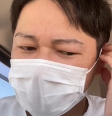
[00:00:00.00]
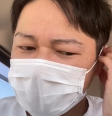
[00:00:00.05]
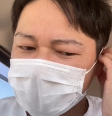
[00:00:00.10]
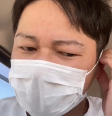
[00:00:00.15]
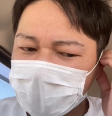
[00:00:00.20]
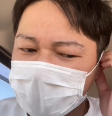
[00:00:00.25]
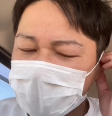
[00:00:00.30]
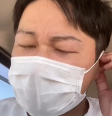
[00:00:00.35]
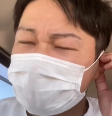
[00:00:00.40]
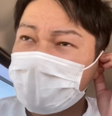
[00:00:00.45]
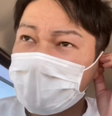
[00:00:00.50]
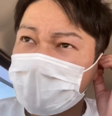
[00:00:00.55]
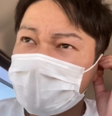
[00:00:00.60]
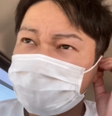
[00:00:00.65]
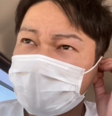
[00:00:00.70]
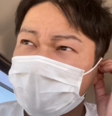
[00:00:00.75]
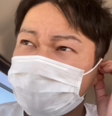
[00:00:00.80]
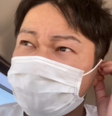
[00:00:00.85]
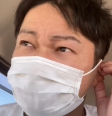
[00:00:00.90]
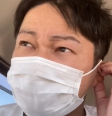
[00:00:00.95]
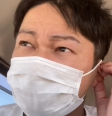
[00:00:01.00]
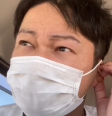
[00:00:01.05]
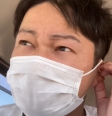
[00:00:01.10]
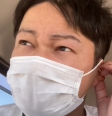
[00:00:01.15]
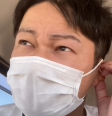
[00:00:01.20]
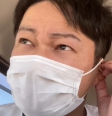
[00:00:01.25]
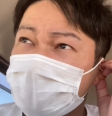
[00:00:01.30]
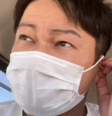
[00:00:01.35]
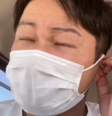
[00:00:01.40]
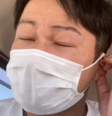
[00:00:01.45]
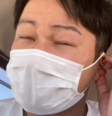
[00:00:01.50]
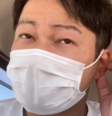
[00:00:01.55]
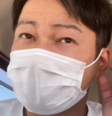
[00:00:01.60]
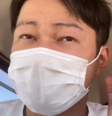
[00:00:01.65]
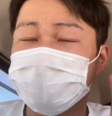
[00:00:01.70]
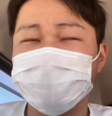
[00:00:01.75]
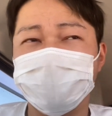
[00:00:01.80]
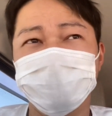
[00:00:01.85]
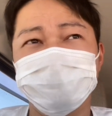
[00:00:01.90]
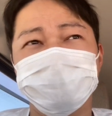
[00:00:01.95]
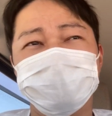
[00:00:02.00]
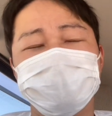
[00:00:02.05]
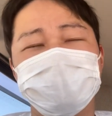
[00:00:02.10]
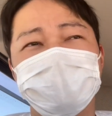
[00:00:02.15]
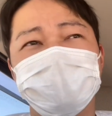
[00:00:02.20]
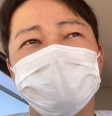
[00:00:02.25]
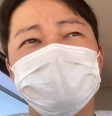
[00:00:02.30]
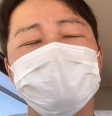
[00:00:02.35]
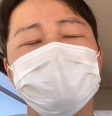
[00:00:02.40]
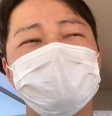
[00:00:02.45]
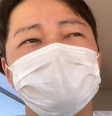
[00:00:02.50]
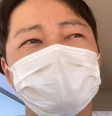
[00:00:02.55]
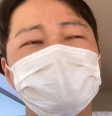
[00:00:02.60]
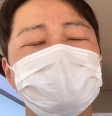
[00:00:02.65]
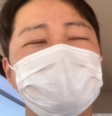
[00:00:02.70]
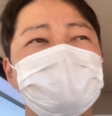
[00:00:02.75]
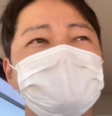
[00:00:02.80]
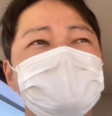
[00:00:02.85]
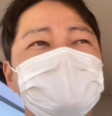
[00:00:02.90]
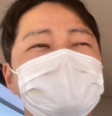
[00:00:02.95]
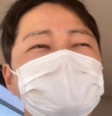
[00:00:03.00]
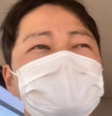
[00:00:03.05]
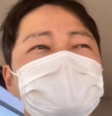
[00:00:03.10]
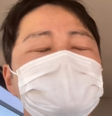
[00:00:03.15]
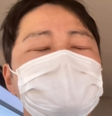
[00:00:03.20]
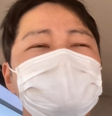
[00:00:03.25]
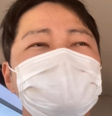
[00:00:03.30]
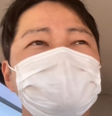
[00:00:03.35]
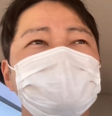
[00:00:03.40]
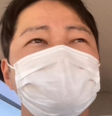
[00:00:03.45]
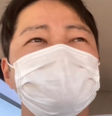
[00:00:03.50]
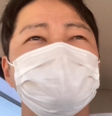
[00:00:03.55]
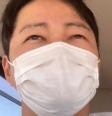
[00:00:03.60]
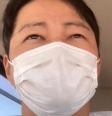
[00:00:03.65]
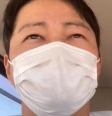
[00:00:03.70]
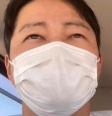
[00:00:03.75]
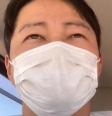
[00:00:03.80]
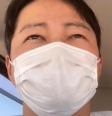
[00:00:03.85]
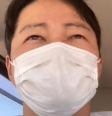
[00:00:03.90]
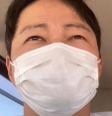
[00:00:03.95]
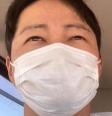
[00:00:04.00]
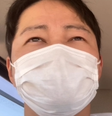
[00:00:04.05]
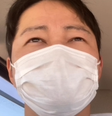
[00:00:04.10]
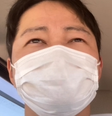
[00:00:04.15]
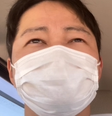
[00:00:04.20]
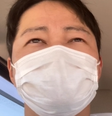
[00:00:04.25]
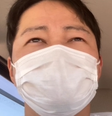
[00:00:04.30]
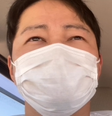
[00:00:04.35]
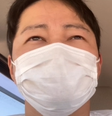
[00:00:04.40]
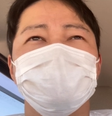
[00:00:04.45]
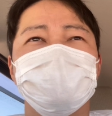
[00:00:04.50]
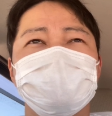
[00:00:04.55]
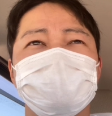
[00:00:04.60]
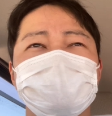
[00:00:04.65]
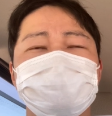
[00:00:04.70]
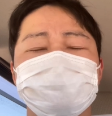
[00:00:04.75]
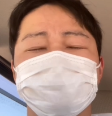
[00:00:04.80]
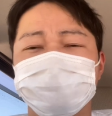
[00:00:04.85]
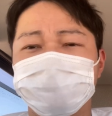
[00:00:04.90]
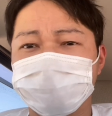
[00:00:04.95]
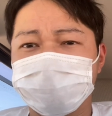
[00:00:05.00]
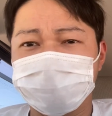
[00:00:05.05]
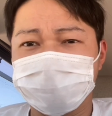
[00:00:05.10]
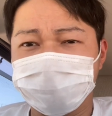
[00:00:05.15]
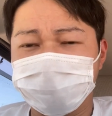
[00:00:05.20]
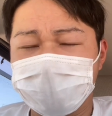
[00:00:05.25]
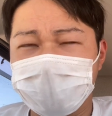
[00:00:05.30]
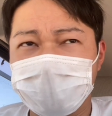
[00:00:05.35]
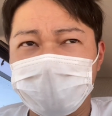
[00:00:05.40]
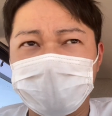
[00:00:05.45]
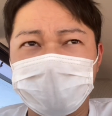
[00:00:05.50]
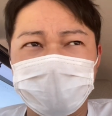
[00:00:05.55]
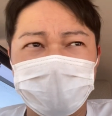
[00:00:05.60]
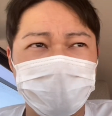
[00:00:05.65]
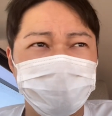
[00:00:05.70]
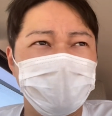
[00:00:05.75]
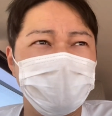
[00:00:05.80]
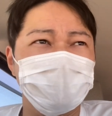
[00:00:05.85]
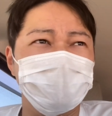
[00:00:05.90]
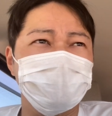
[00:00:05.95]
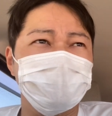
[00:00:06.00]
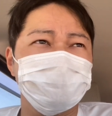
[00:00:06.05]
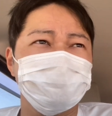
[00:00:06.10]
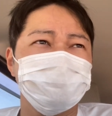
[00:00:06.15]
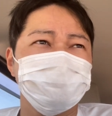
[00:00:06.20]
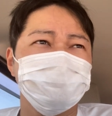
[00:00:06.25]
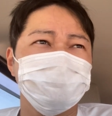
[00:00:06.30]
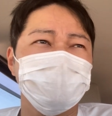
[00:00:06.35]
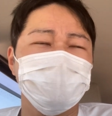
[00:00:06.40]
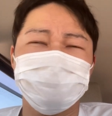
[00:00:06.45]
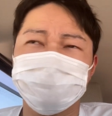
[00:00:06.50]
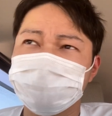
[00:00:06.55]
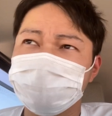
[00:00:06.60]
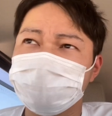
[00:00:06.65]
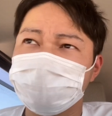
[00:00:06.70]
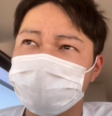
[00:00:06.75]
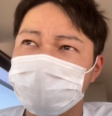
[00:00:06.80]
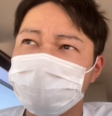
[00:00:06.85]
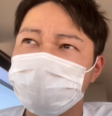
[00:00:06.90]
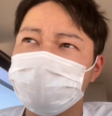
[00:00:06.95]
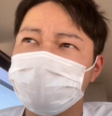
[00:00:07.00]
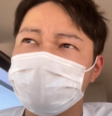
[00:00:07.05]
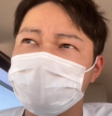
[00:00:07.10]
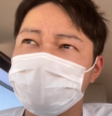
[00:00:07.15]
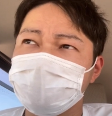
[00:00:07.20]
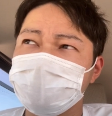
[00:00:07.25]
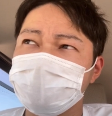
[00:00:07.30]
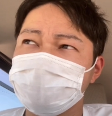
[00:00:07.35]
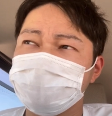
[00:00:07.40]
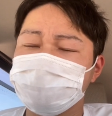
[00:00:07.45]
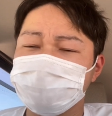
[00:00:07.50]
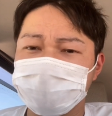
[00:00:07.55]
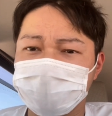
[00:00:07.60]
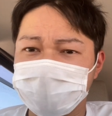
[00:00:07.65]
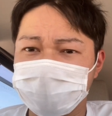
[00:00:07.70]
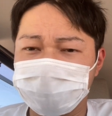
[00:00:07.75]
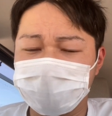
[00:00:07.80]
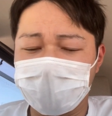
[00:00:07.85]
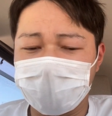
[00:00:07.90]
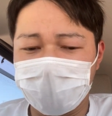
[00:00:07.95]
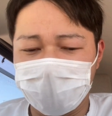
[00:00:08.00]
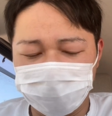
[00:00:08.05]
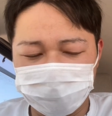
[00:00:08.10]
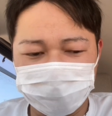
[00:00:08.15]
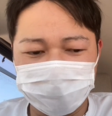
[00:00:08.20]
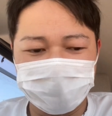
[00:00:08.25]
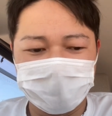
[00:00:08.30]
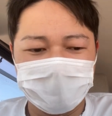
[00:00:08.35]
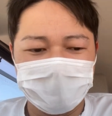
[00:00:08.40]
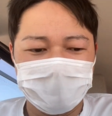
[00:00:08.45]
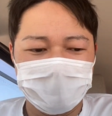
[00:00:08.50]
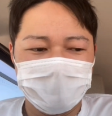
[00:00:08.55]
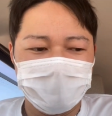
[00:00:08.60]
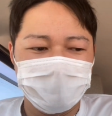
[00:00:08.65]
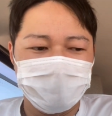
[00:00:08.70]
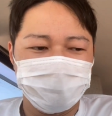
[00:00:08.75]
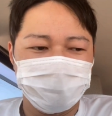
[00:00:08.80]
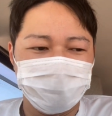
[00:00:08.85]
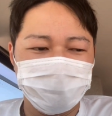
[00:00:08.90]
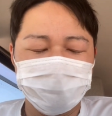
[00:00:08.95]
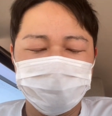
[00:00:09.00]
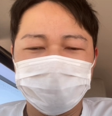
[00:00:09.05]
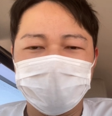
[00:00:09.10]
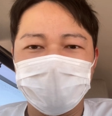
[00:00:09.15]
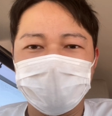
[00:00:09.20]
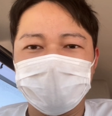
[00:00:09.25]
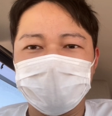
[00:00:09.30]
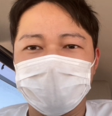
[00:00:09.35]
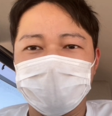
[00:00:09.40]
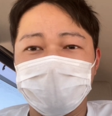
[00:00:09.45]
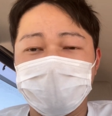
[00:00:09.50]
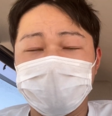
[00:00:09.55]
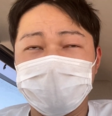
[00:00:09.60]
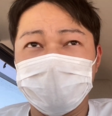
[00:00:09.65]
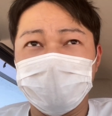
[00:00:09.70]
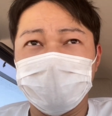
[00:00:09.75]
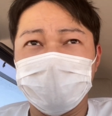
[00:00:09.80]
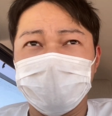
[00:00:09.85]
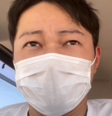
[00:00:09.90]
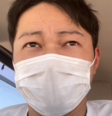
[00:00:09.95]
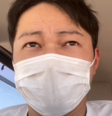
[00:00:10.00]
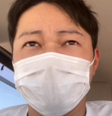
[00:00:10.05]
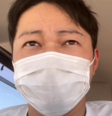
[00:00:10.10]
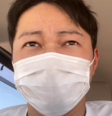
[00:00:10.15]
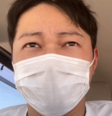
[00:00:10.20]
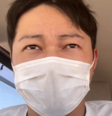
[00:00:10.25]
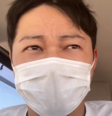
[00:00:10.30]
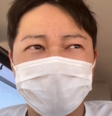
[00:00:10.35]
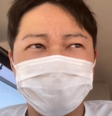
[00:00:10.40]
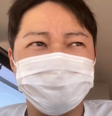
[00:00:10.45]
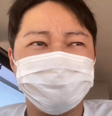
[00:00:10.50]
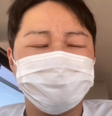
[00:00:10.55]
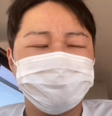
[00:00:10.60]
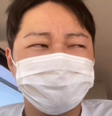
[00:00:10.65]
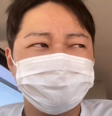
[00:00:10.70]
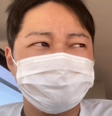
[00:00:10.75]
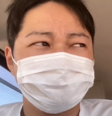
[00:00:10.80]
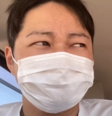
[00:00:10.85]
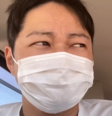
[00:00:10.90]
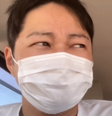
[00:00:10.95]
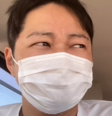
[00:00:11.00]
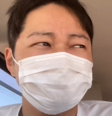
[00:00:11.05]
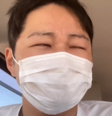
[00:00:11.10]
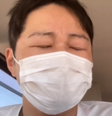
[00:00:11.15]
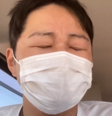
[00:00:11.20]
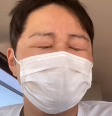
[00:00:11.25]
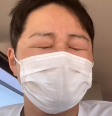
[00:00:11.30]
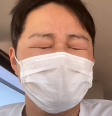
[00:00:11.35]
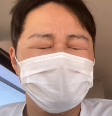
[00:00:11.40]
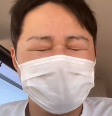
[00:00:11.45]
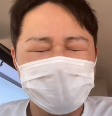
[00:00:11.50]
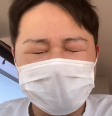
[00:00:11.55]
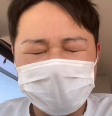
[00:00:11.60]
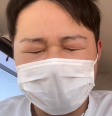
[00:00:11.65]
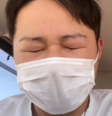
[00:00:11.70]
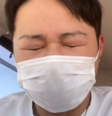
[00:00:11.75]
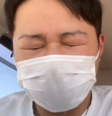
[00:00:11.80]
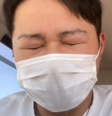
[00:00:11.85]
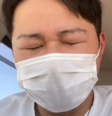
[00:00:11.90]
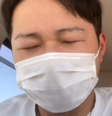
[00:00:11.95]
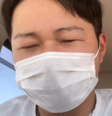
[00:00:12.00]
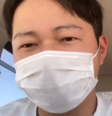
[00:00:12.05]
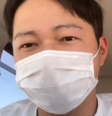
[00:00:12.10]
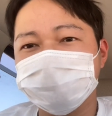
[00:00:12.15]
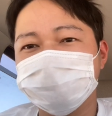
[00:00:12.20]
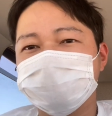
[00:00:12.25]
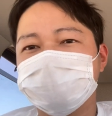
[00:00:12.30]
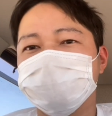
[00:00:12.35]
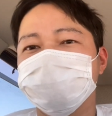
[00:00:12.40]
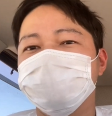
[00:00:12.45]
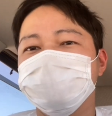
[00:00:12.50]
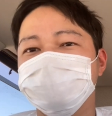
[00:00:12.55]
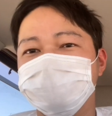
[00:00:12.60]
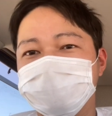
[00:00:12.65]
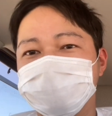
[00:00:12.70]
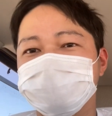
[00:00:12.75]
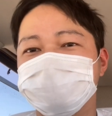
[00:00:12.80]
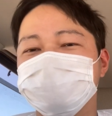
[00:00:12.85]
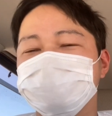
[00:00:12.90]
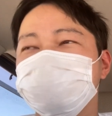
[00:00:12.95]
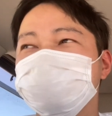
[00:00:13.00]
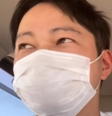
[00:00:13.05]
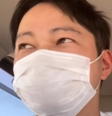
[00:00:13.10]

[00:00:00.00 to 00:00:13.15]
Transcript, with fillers: ただまあ今普通にね、サラリーマンされてて、えー、まあある程度決まった所得もあって、まあ多少の、えー、貯蓄があるという方であれば、絶対に購入した方がいいです